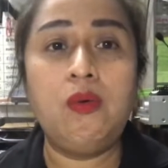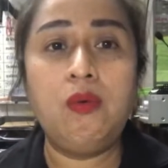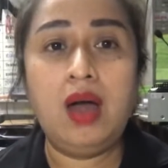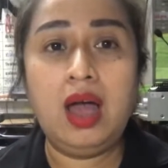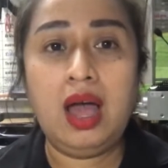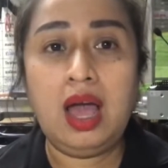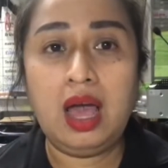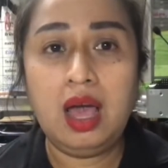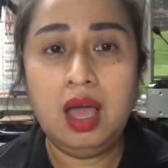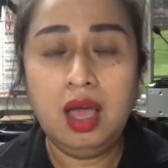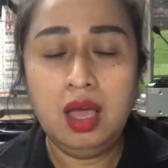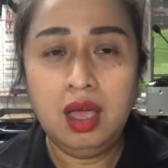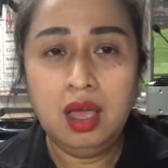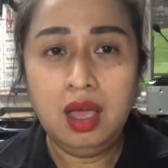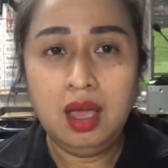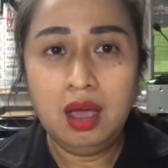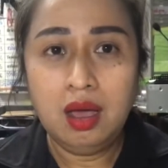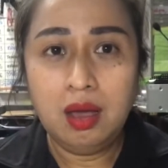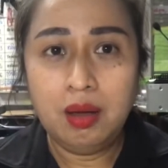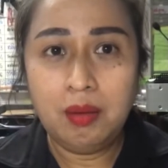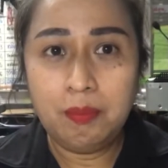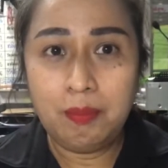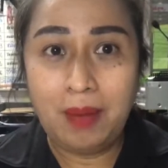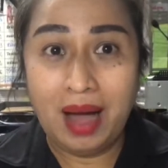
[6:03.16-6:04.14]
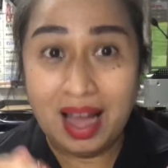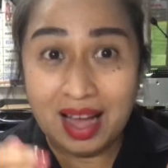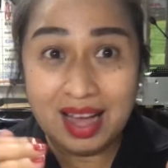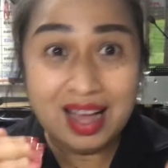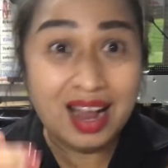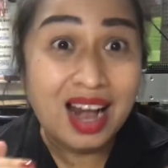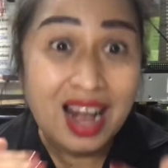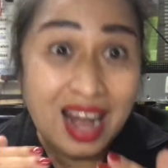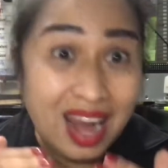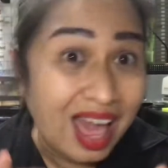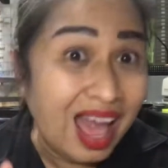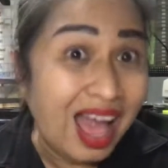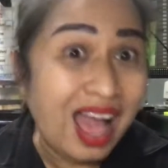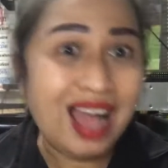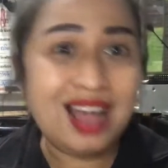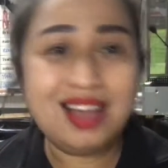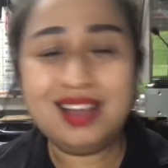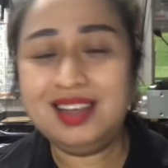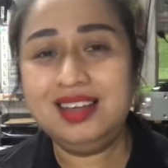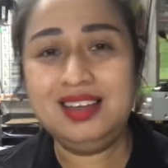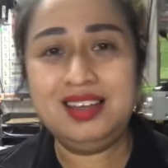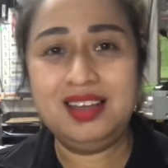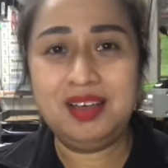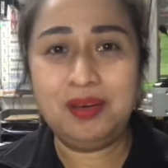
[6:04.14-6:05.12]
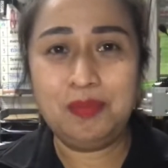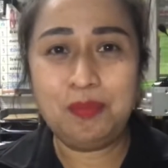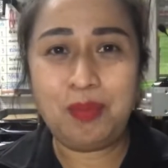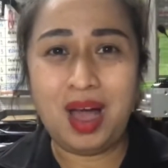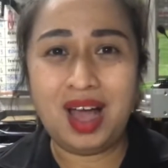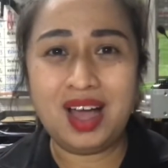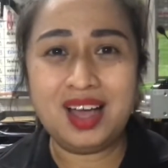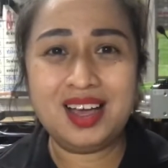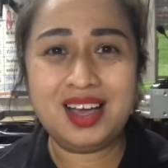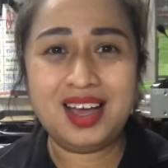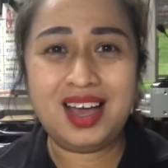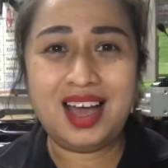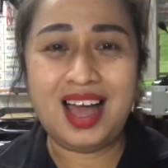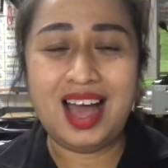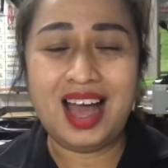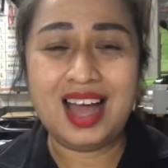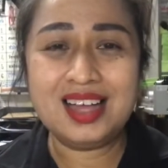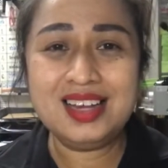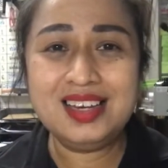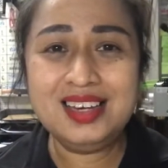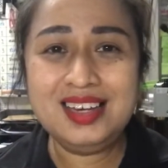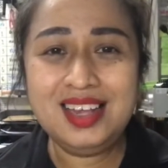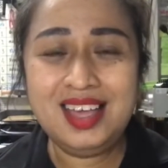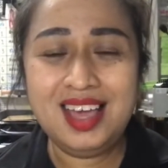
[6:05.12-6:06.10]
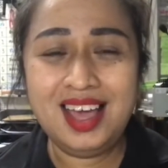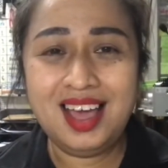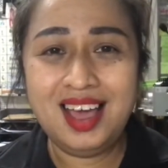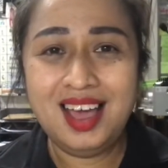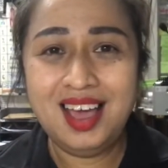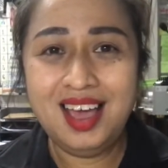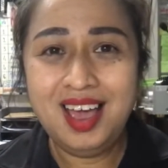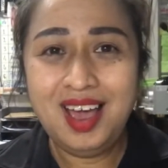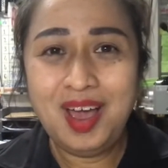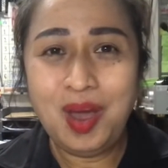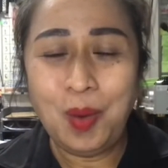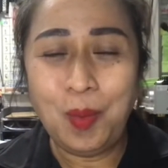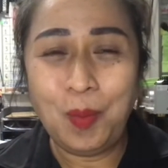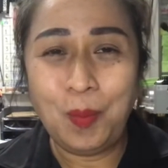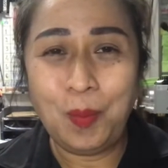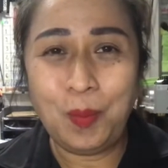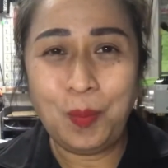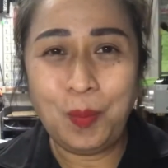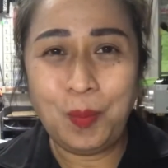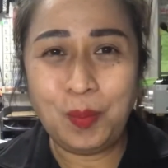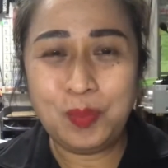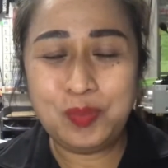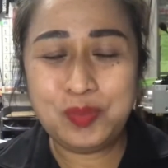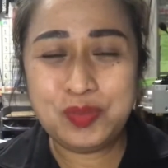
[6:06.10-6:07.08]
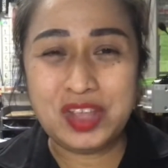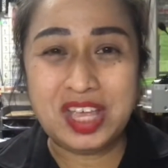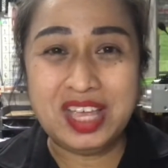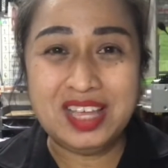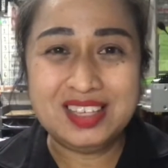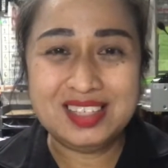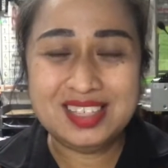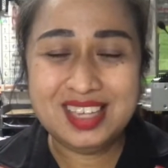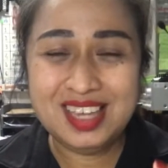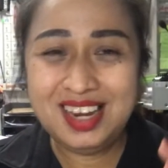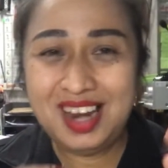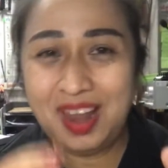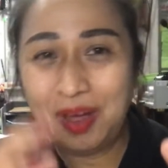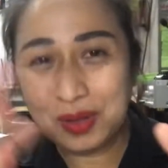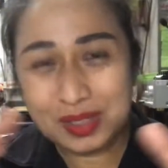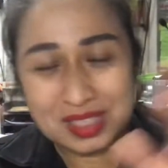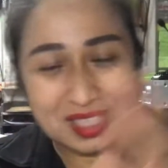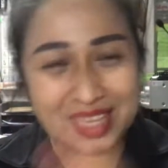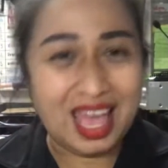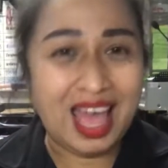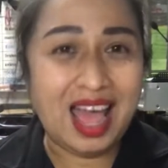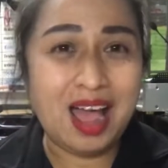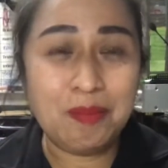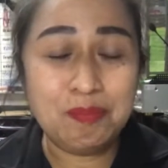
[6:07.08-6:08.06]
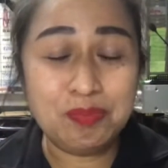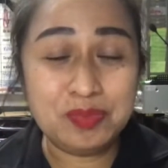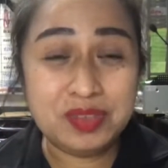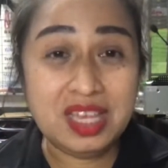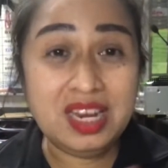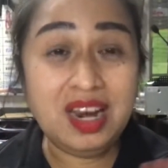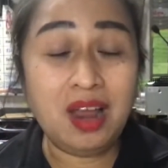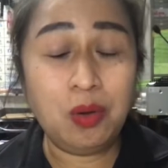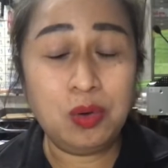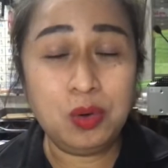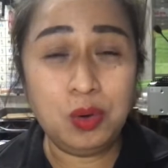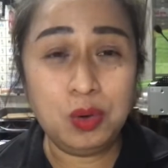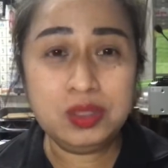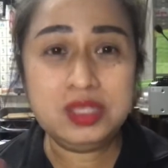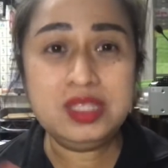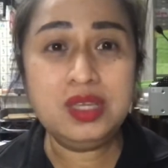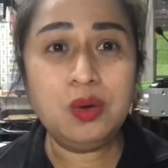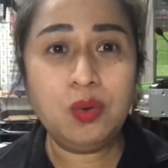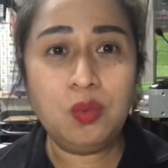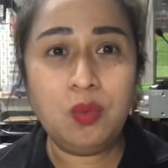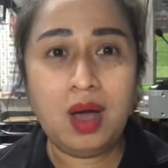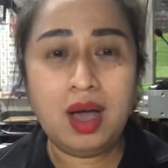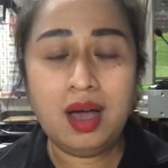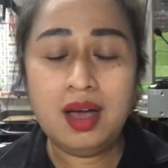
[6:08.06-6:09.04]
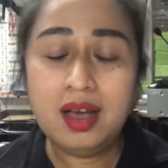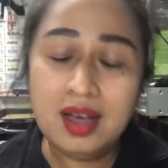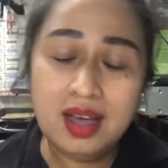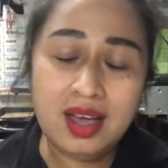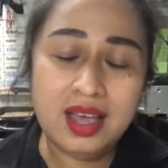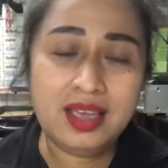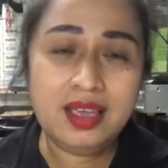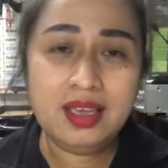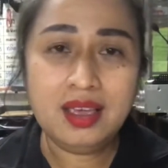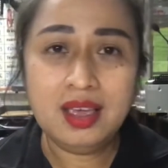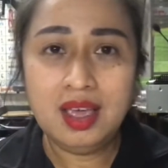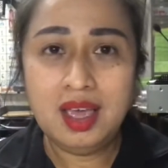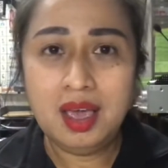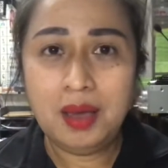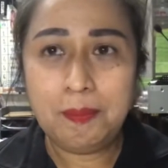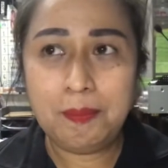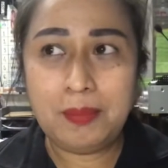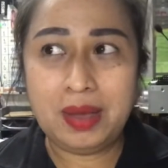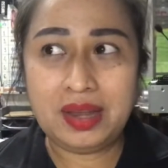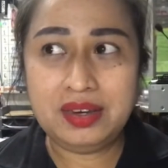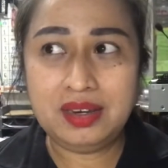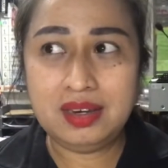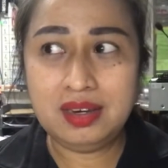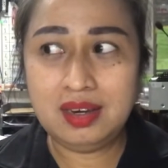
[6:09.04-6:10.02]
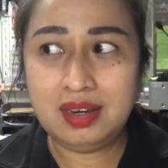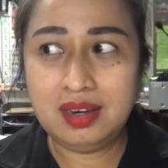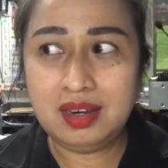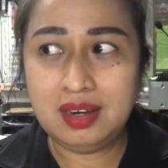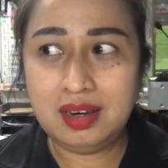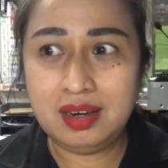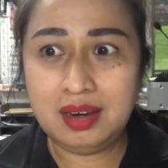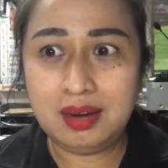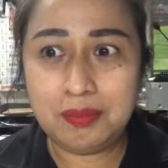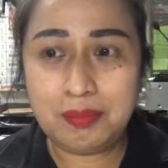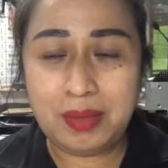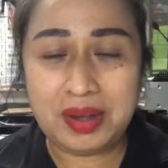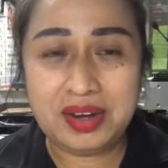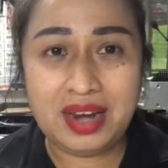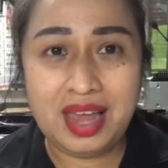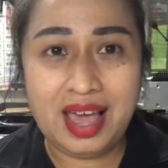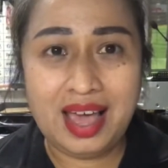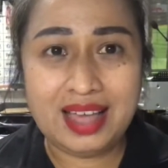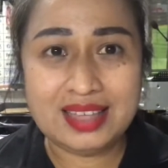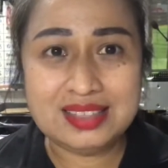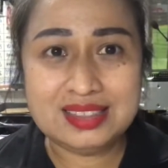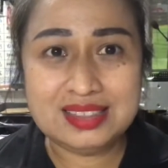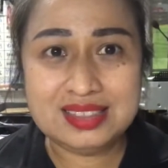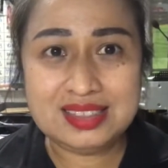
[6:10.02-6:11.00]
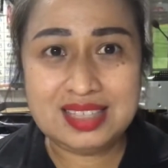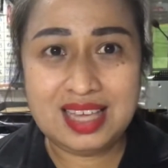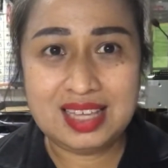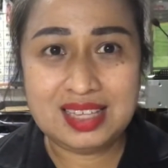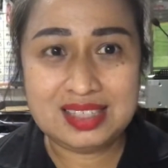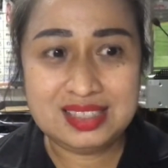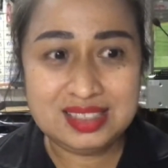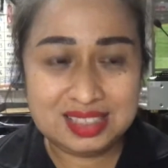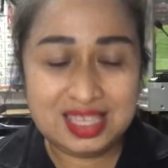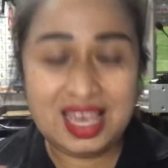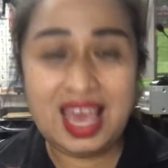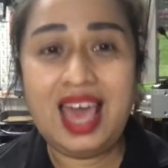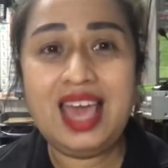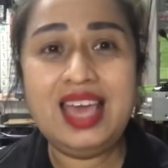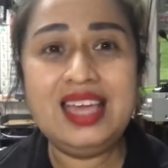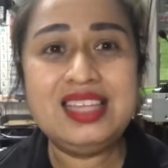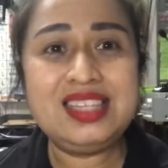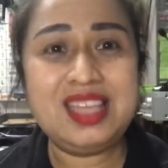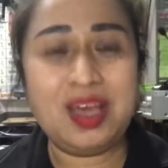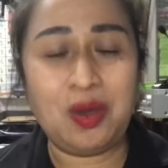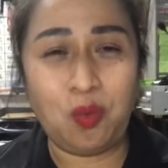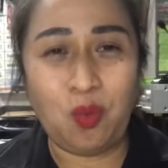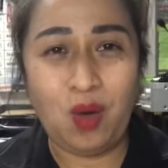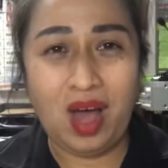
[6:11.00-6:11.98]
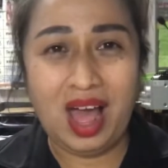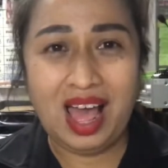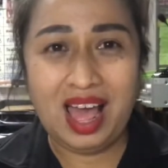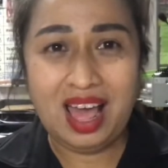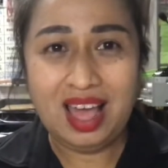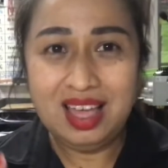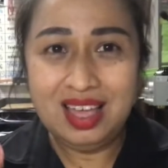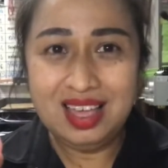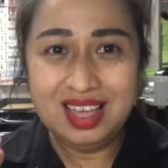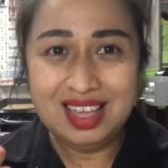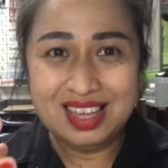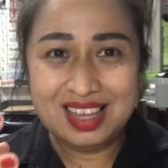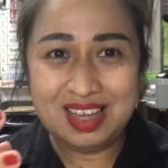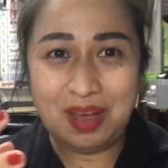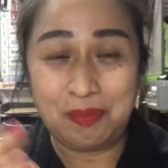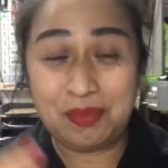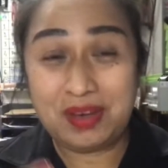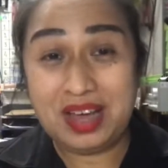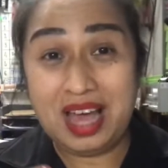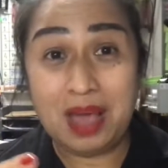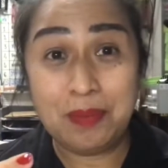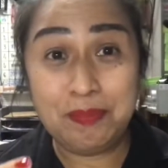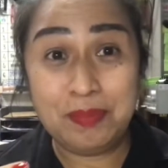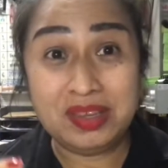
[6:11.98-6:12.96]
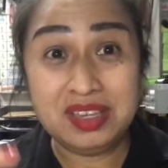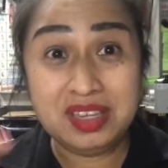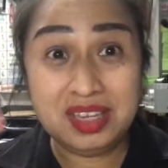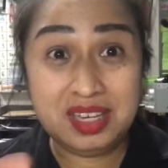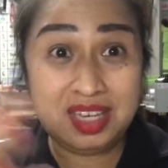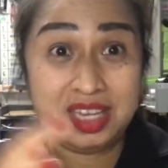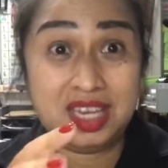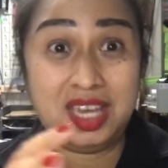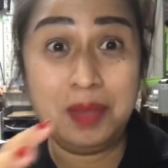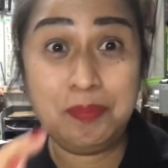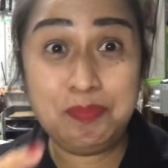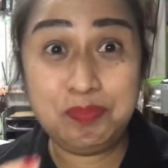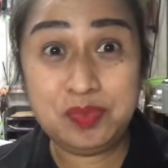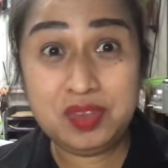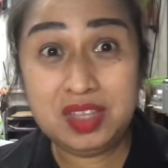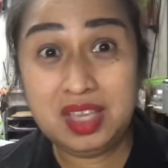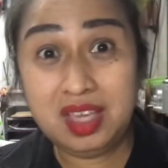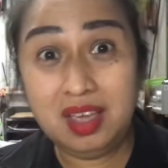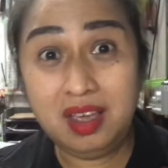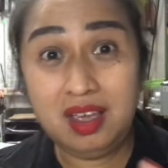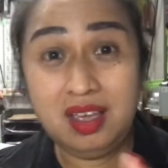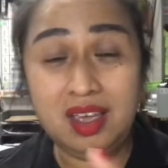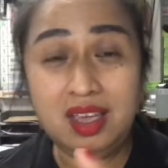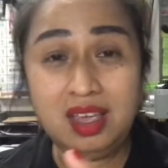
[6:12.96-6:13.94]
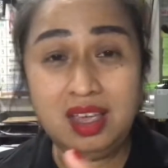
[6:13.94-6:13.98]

ว่าบางครั้งเนี่ยสิ่งที่เราทำที่เรารู้สึกว่าเฮ้ยมันอาจจะใช่แต่ว่ากับการเป็นคลิปที่